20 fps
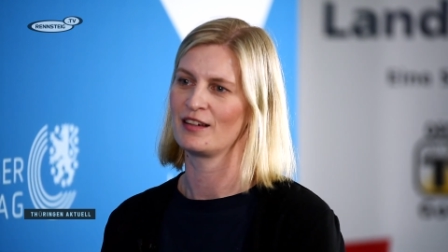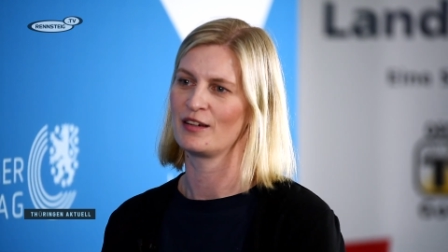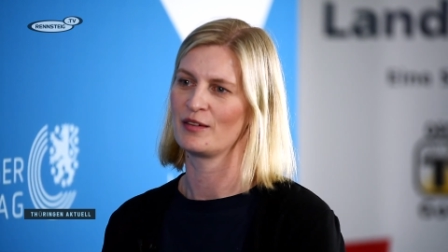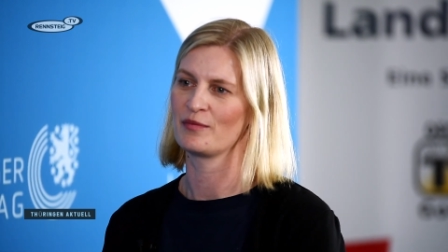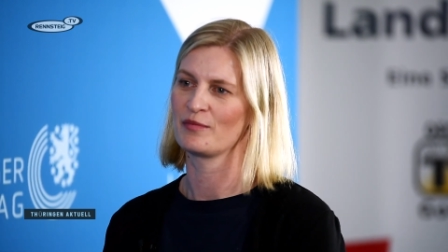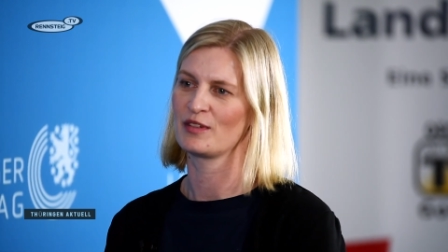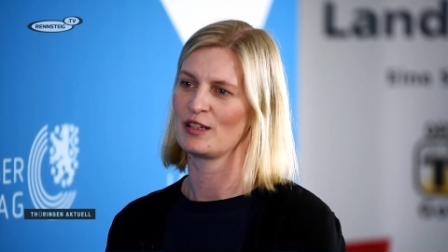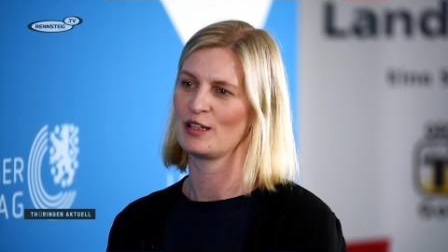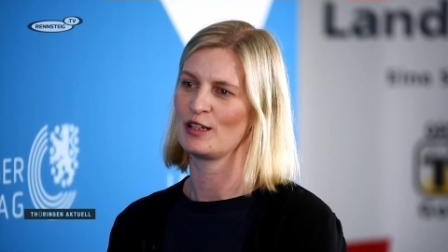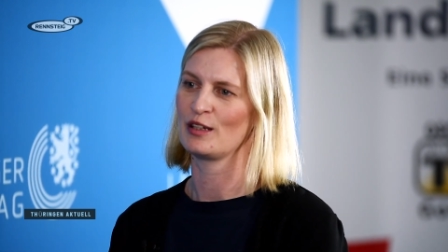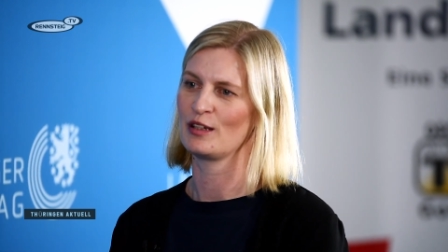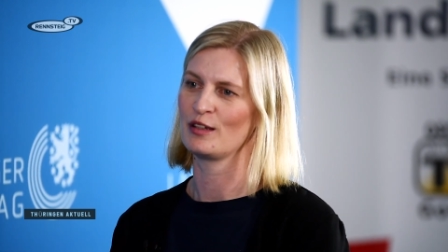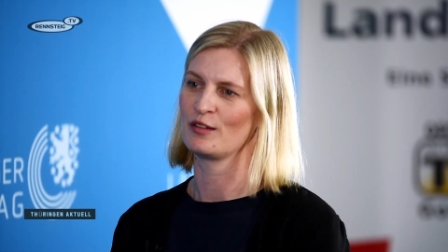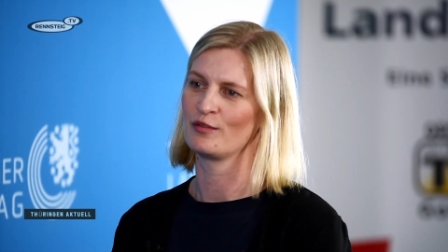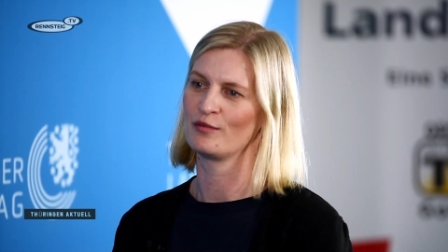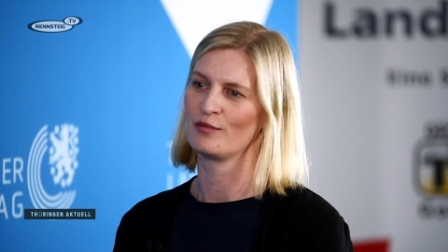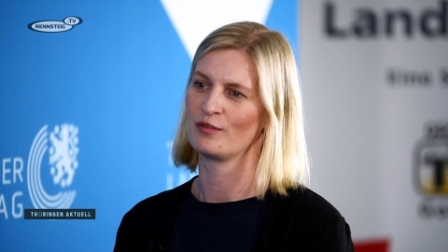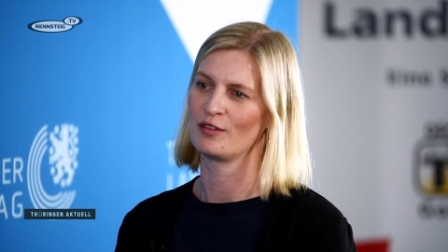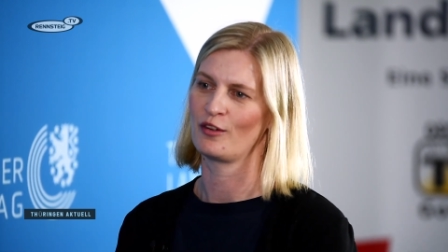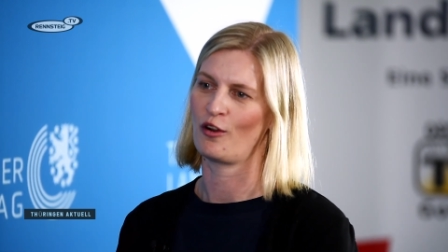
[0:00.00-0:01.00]
ähm, die
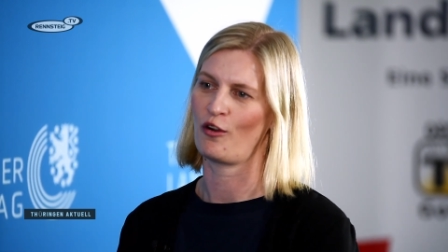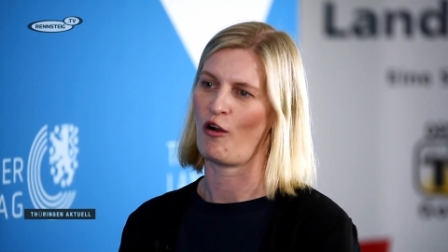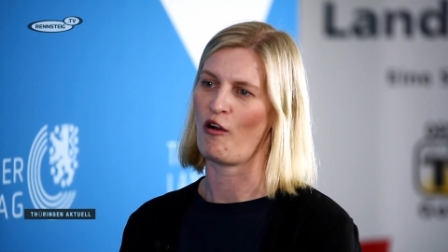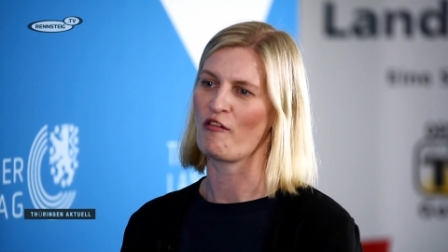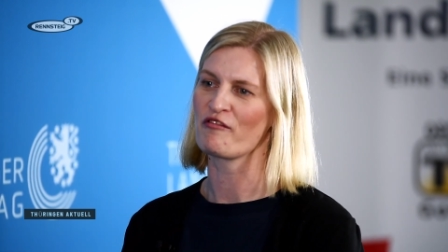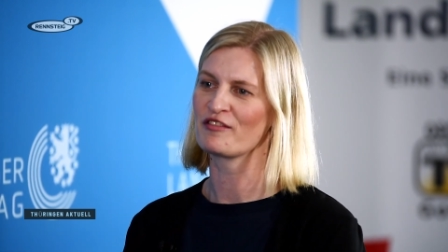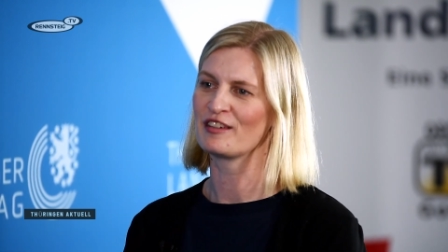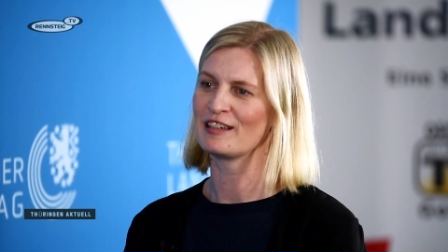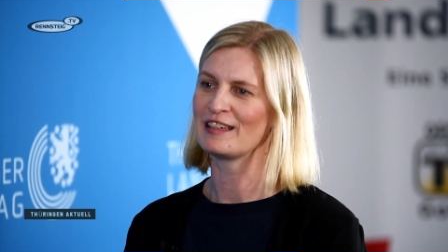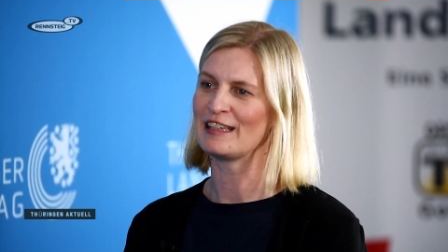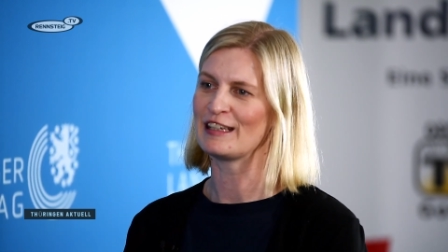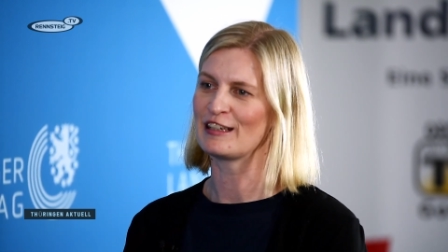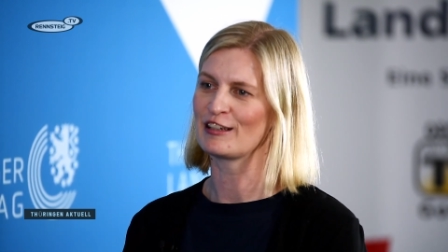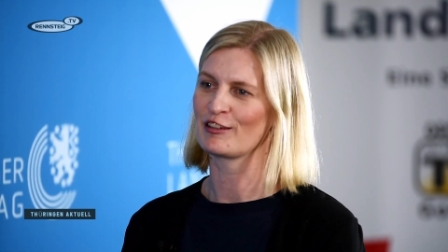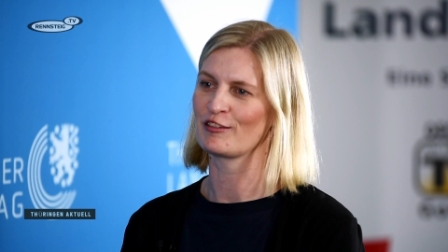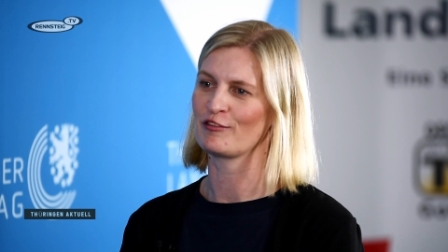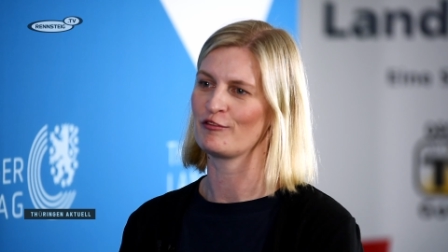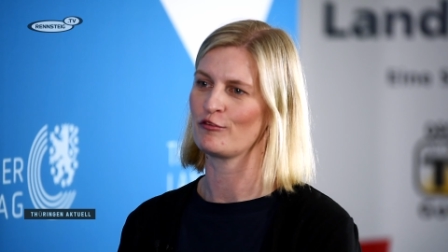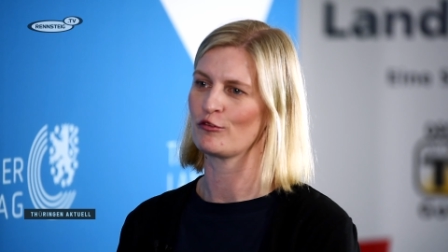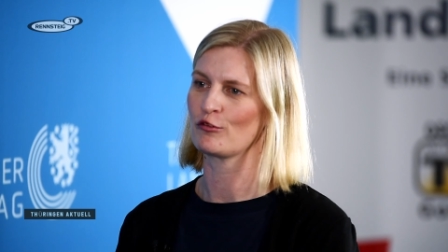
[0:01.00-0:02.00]
noch offen
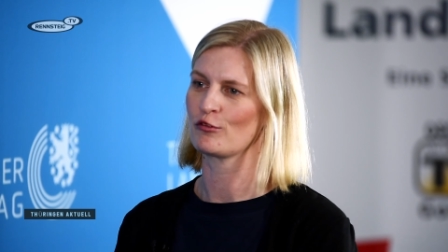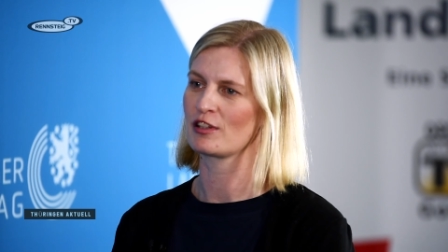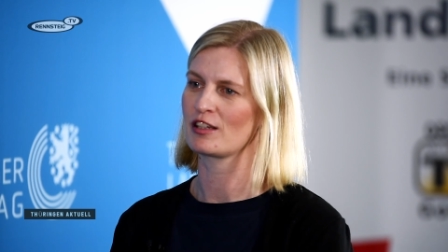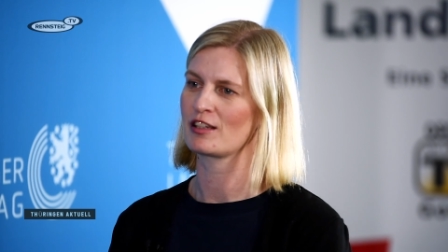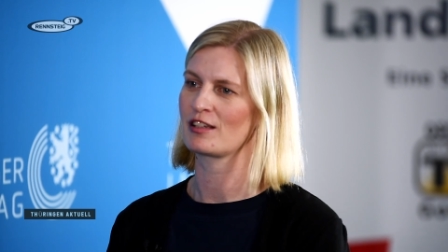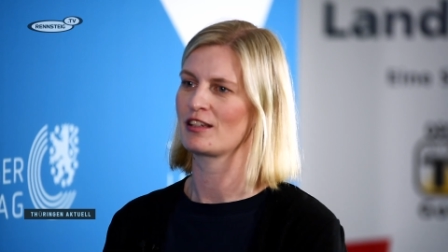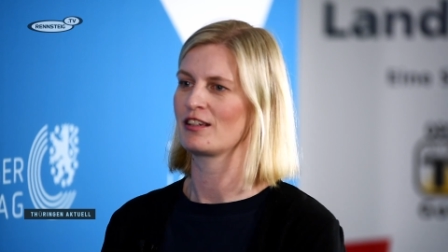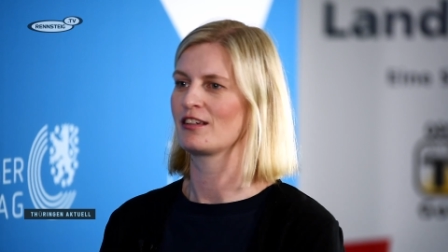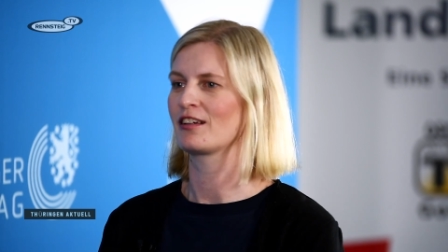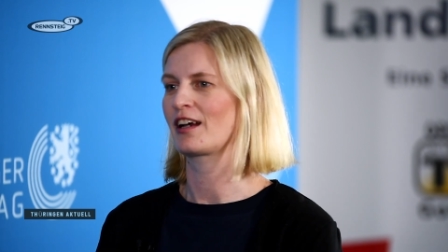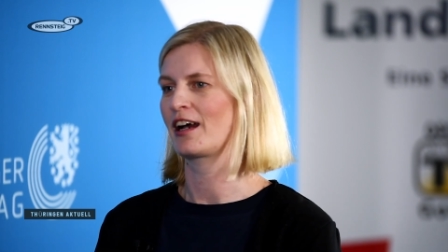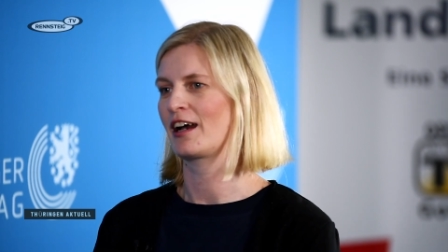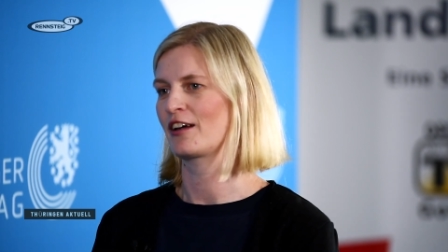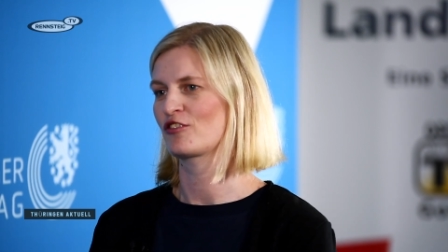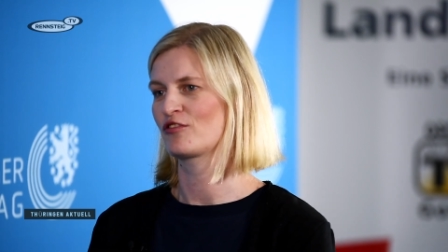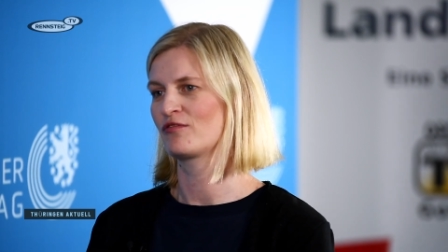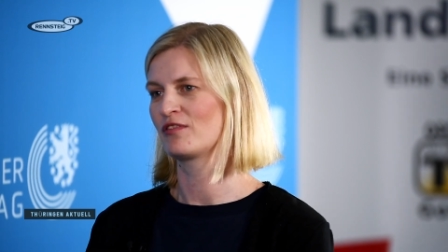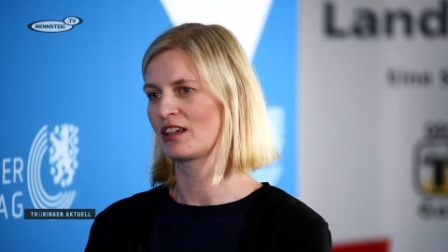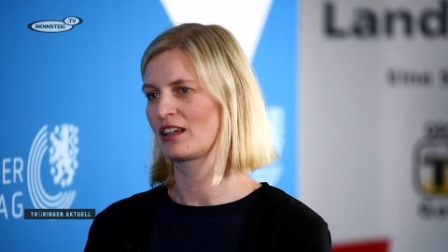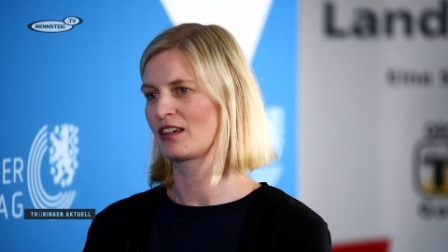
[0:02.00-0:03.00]
liegen, wo es hier
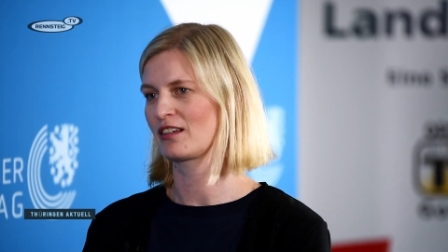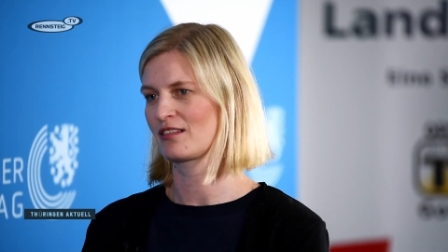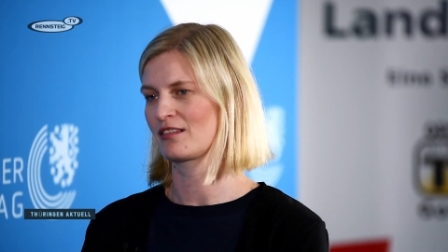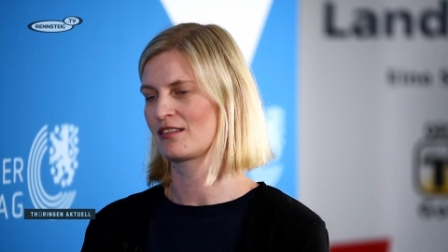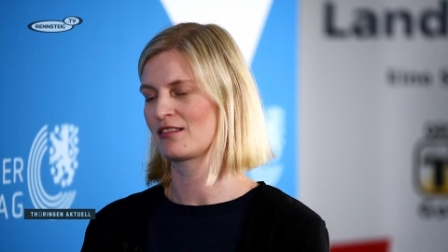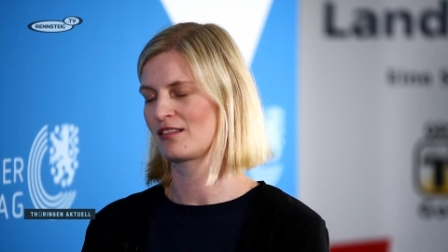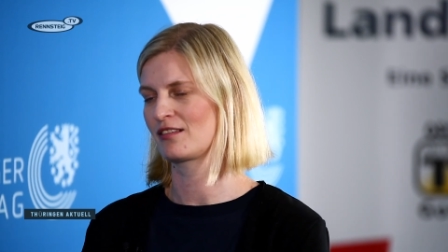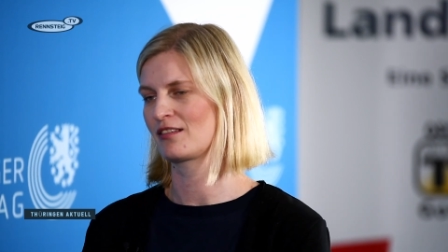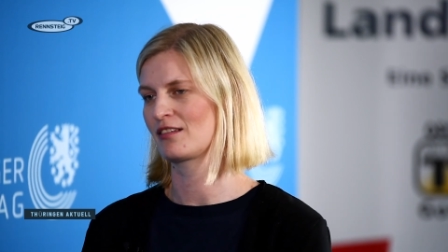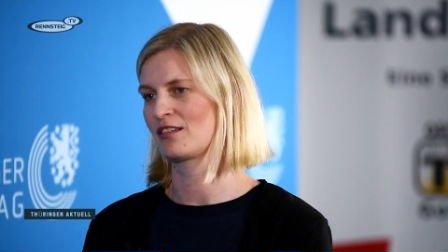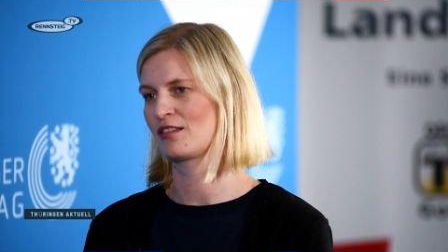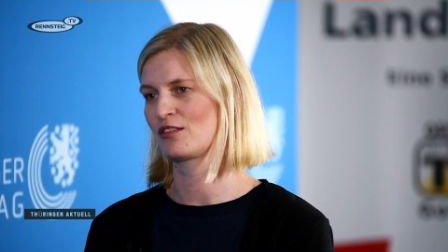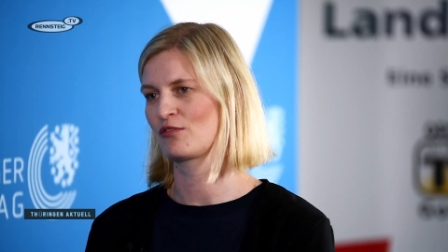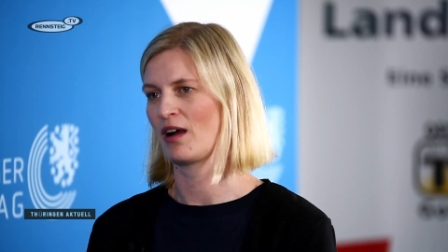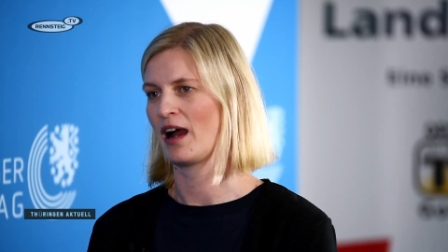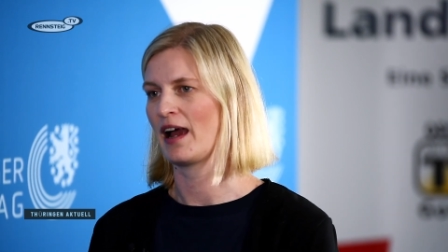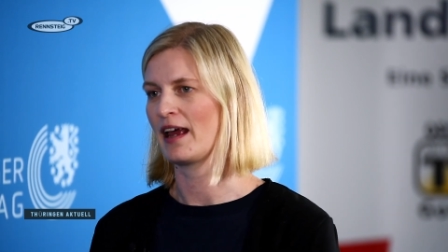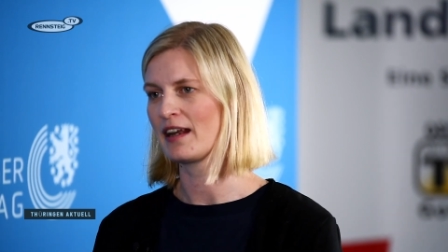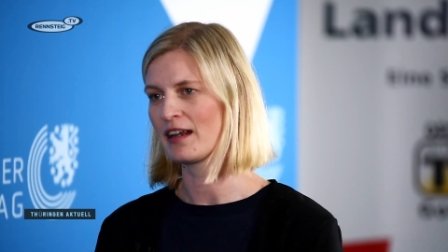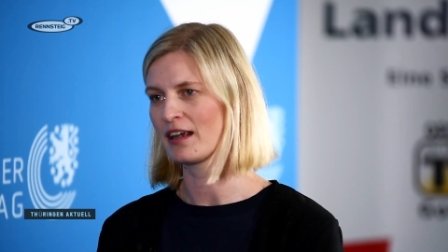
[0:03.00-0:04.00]
gerade schwierig ist, sich
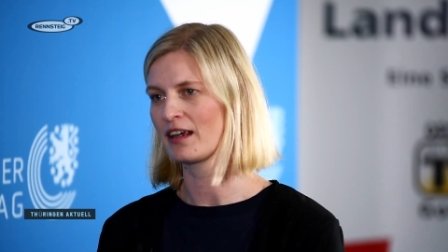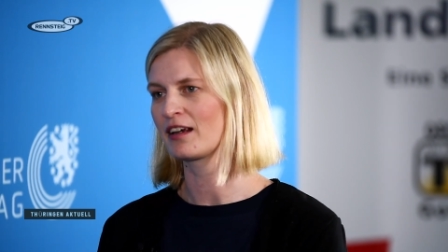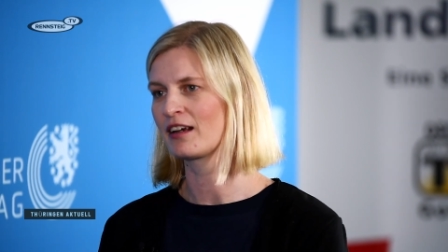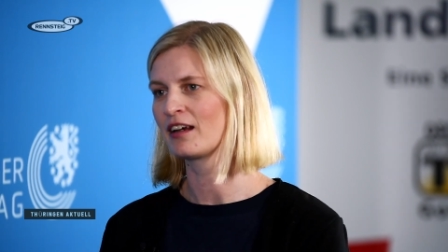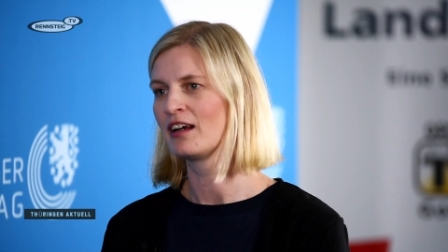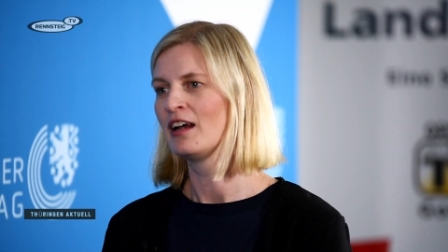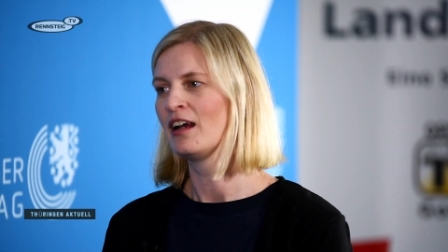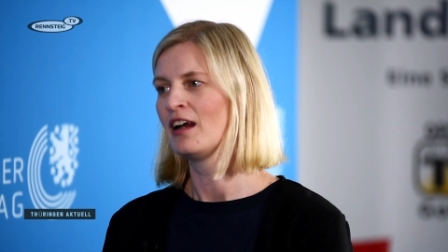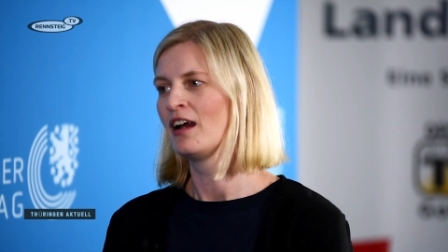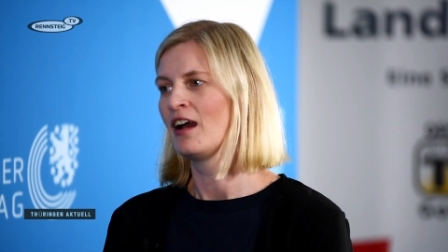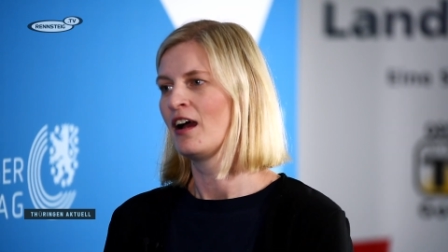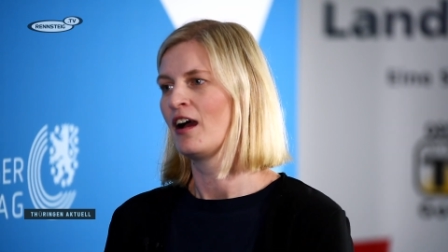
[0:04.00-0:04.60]
zu einigen.